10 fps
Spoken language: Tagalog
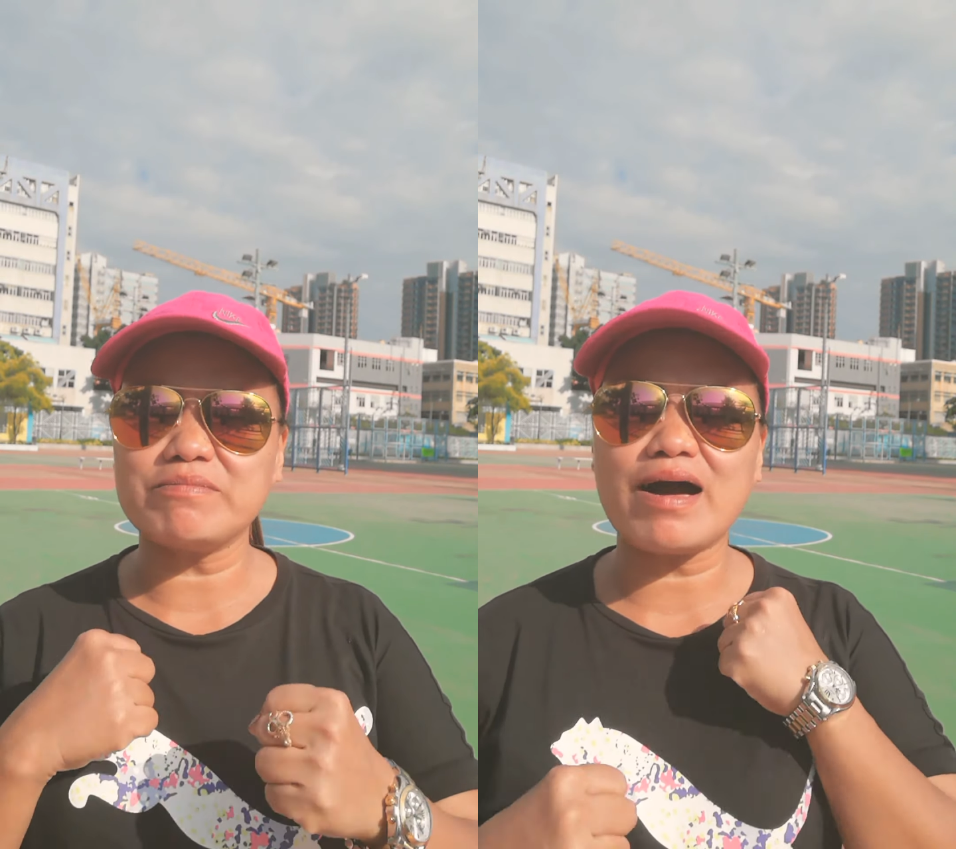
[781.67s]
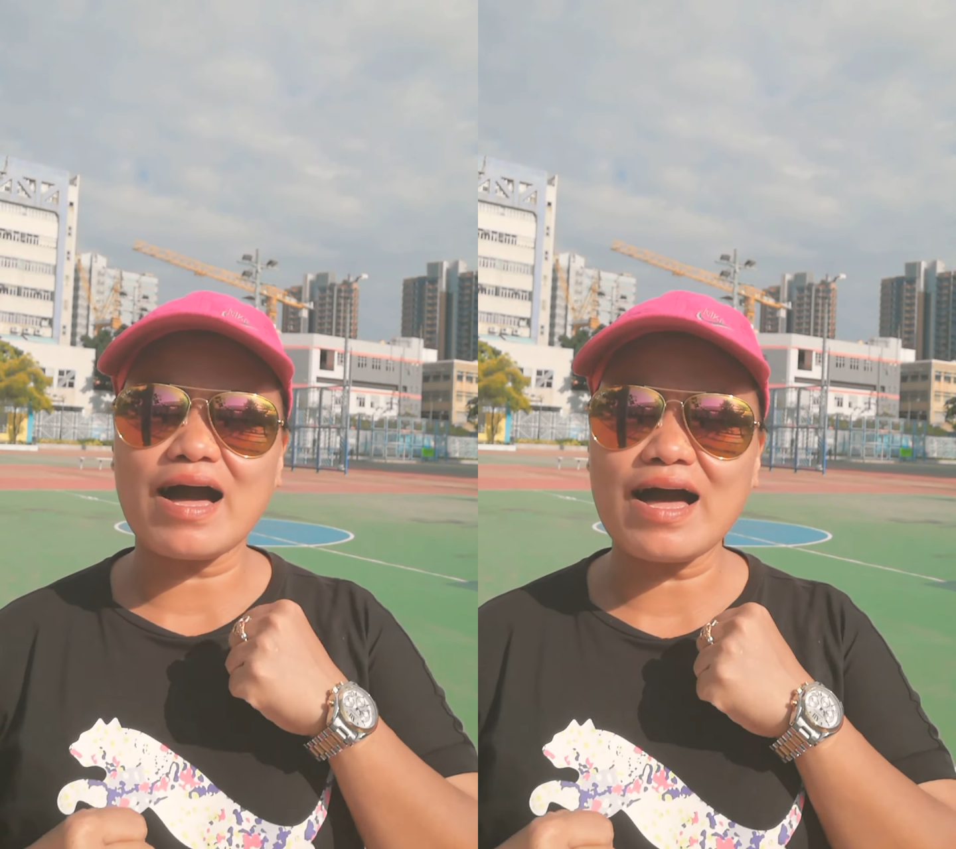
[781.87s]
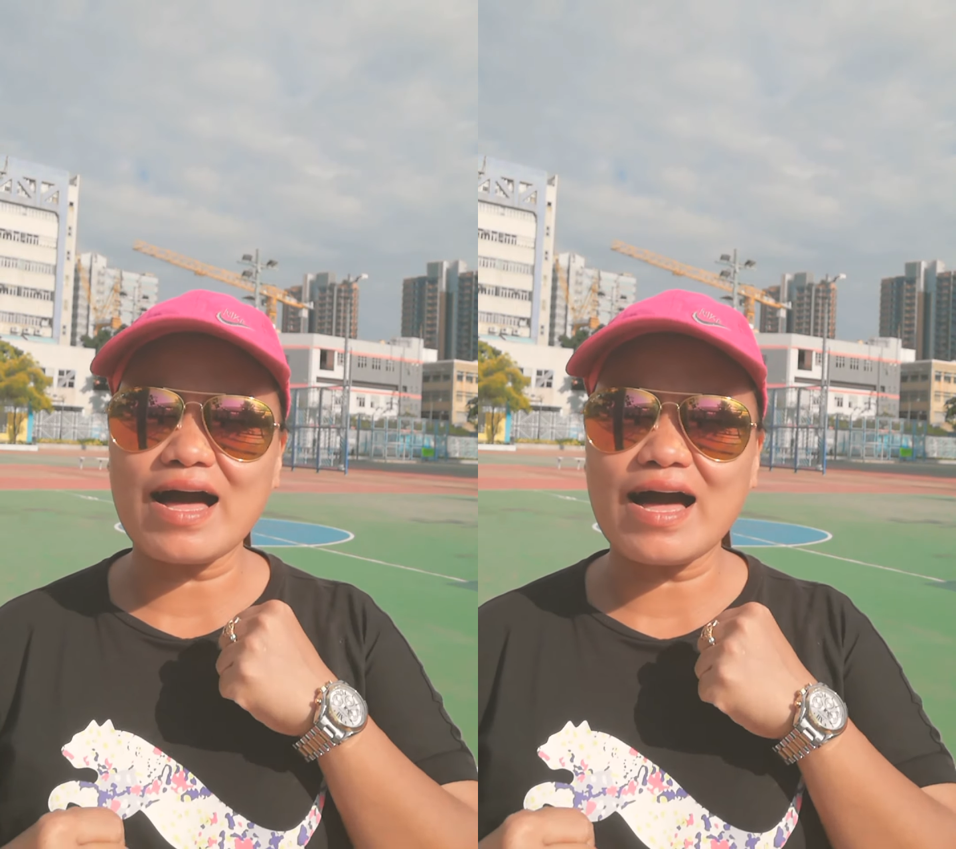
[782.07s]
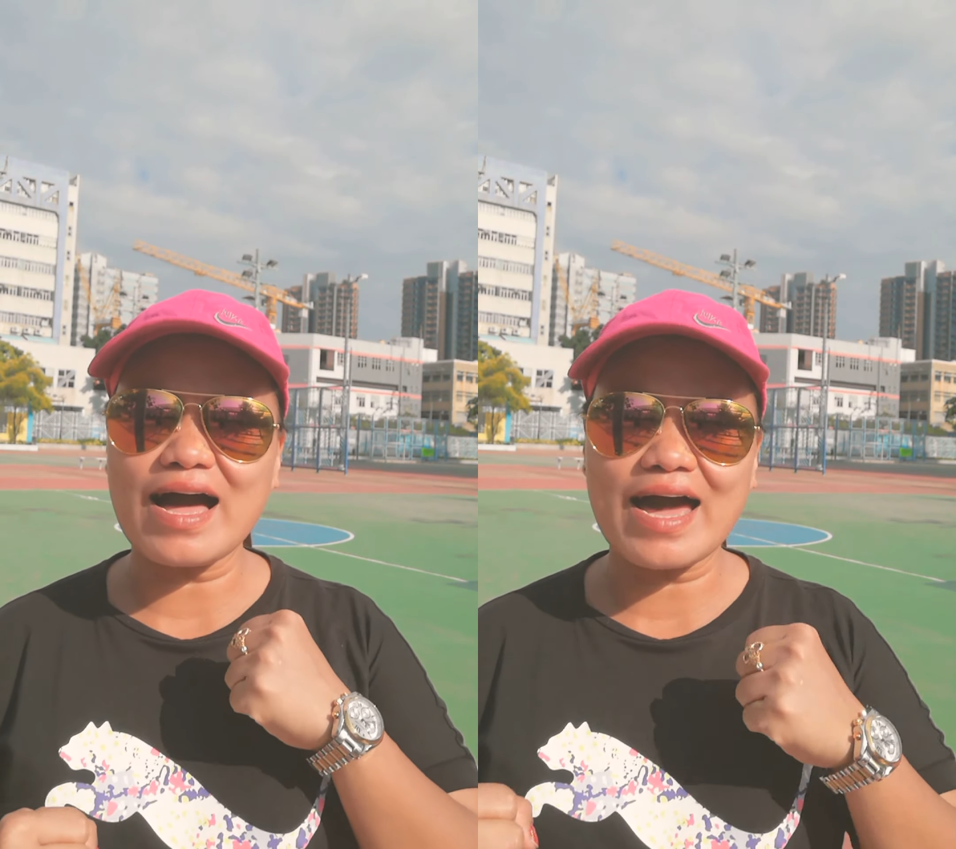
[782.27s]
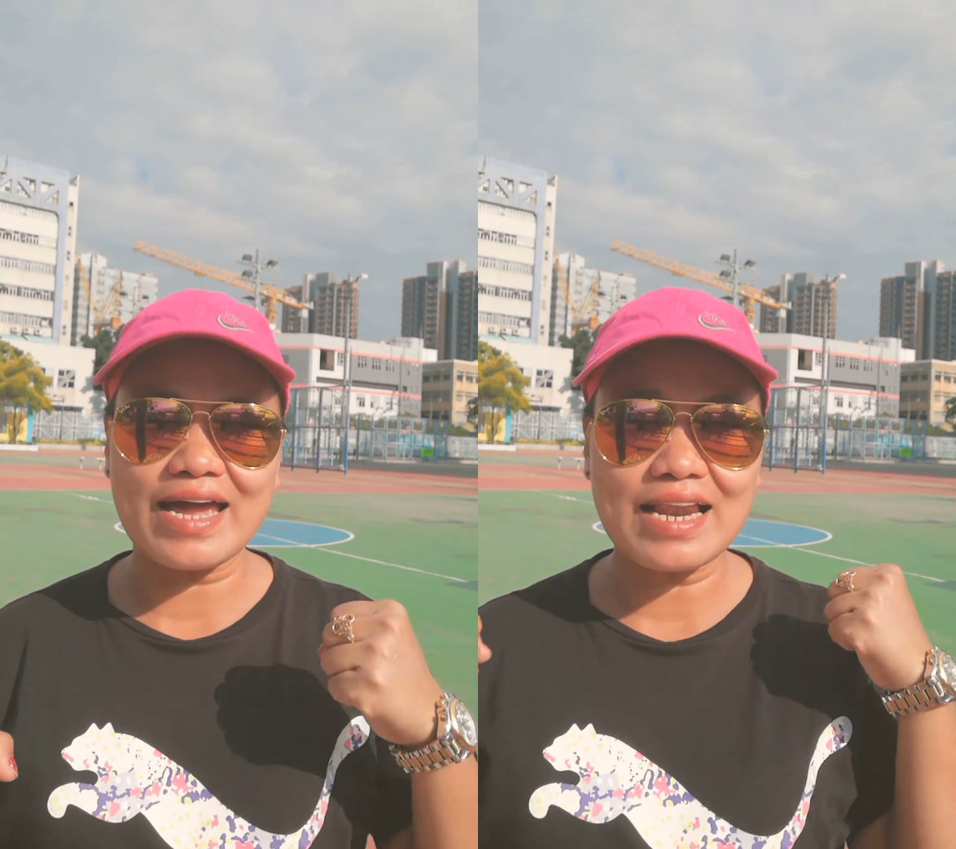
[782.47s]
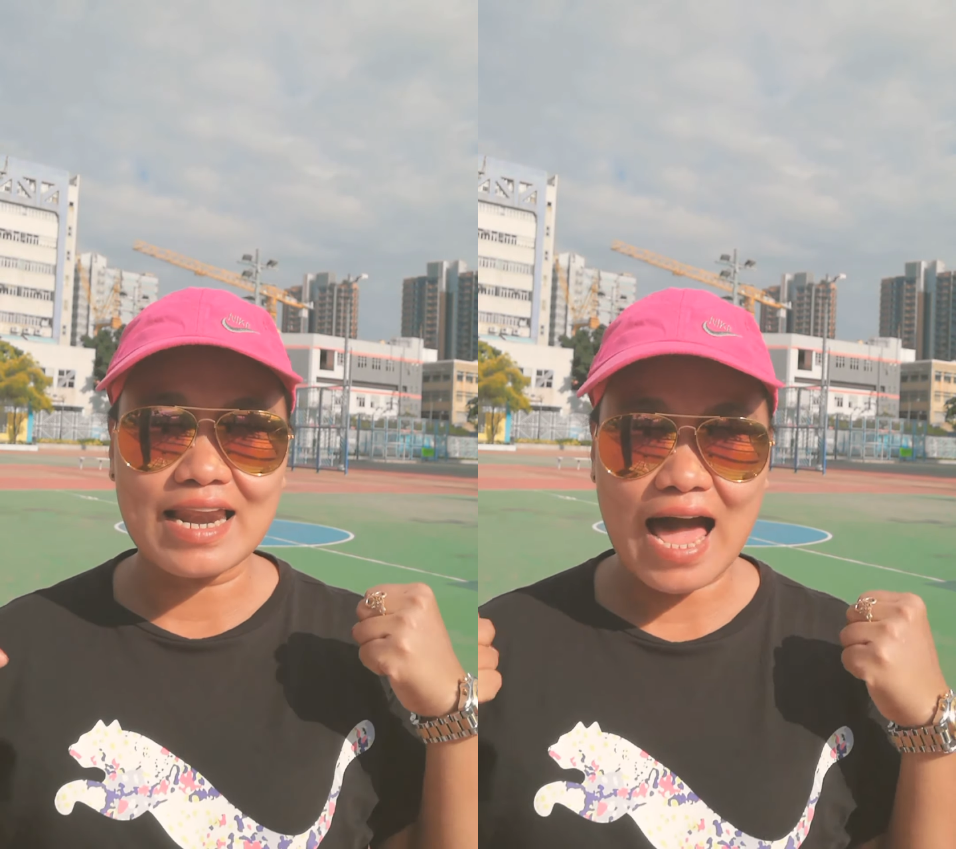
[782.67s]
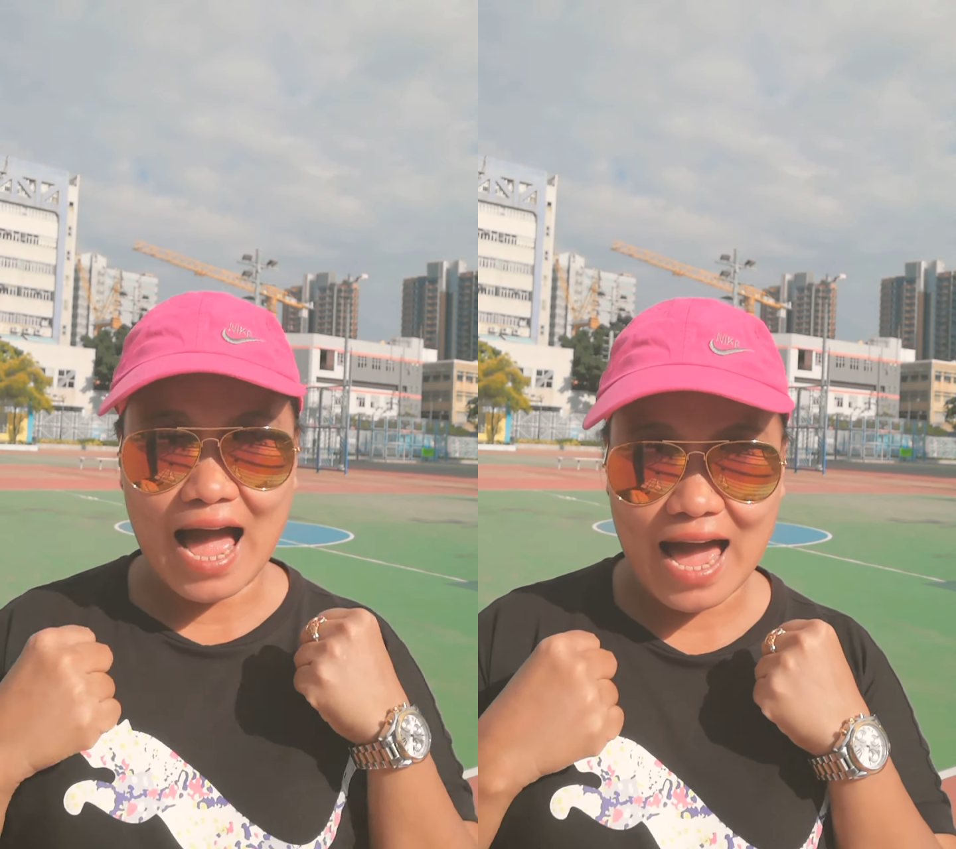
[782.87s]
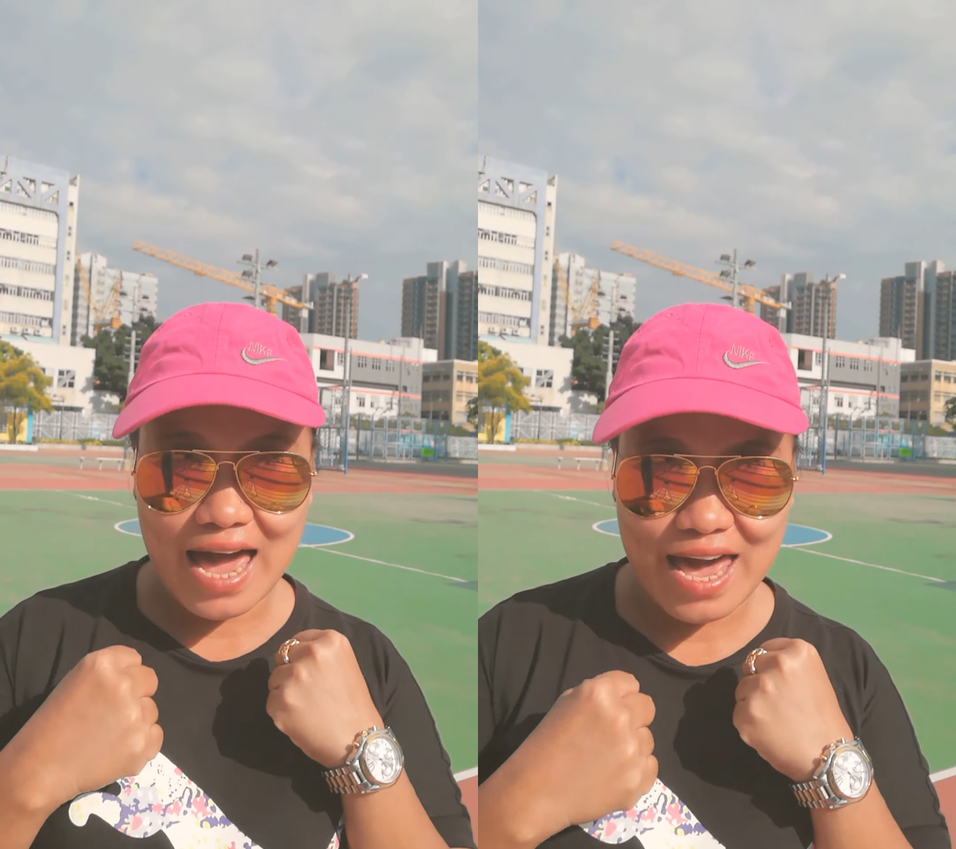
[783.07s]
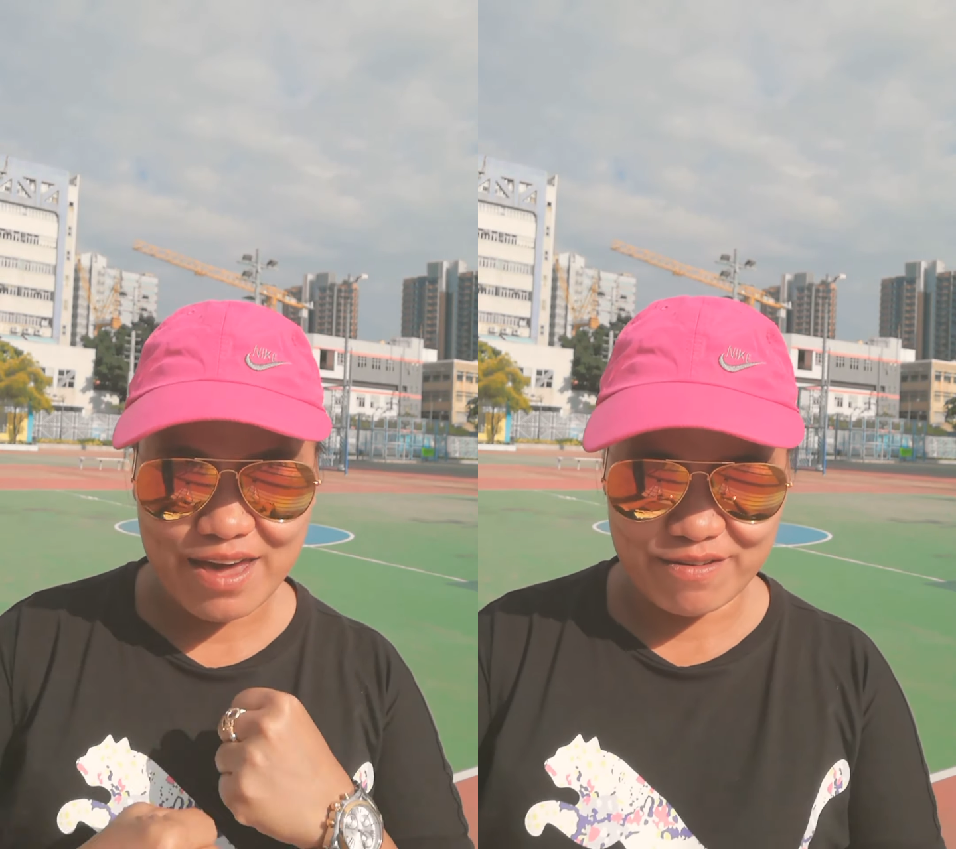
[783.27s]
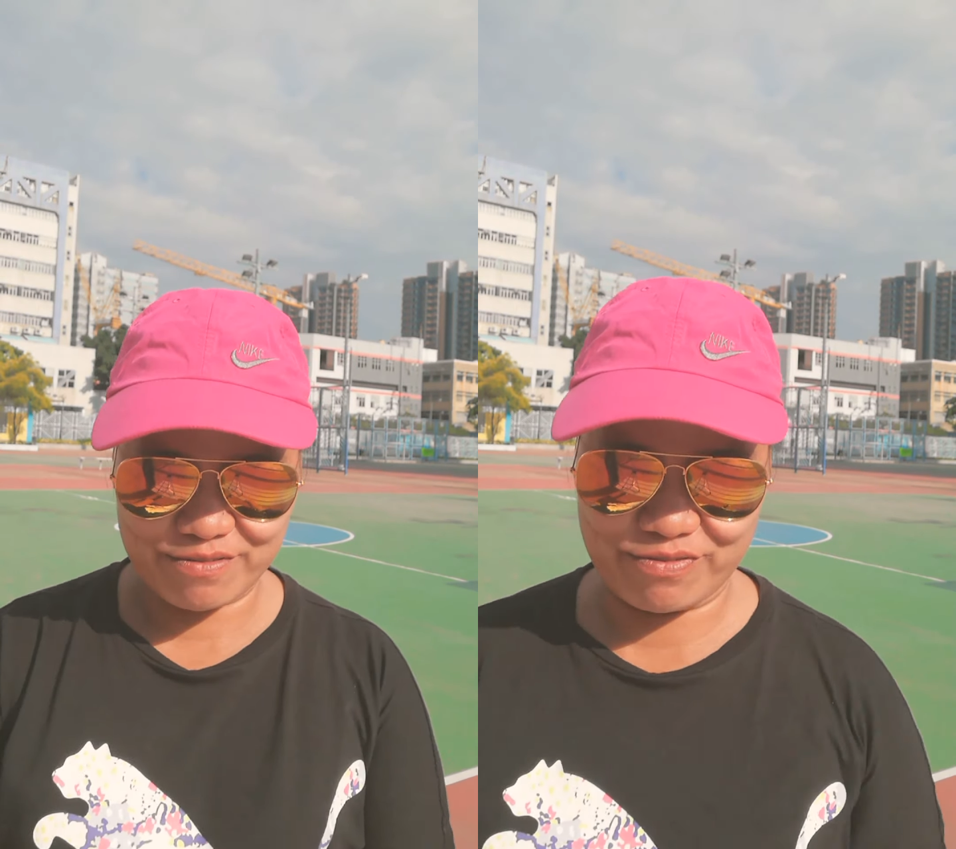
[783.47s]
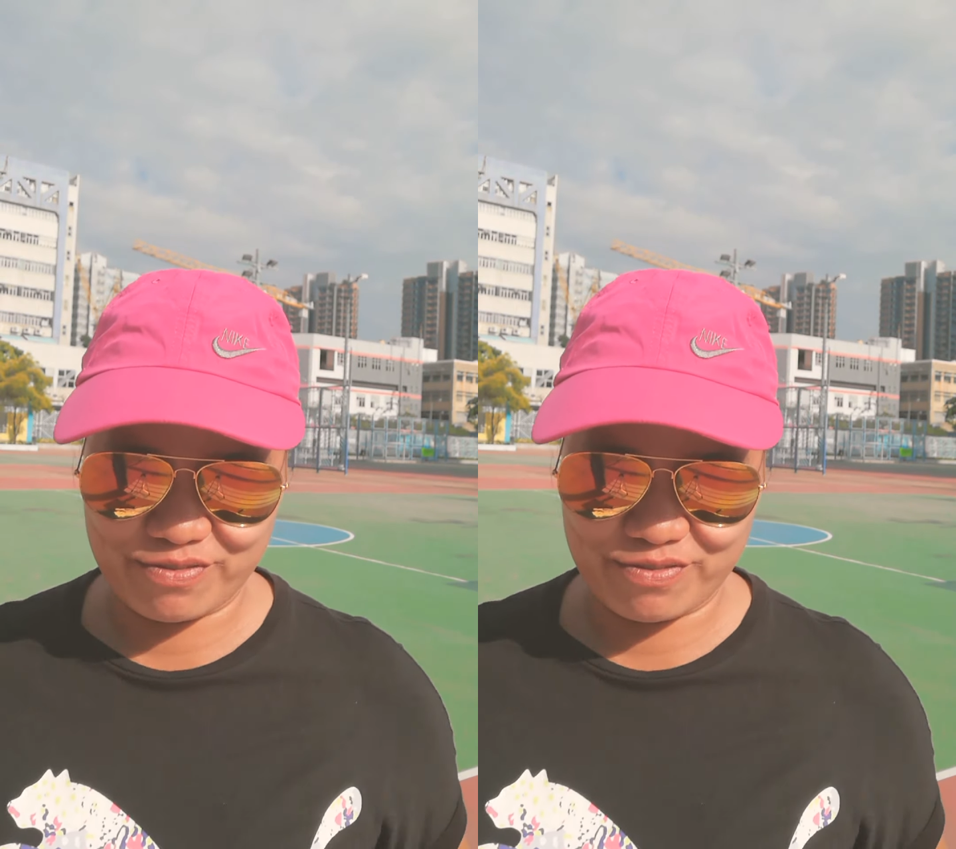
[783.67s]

my life.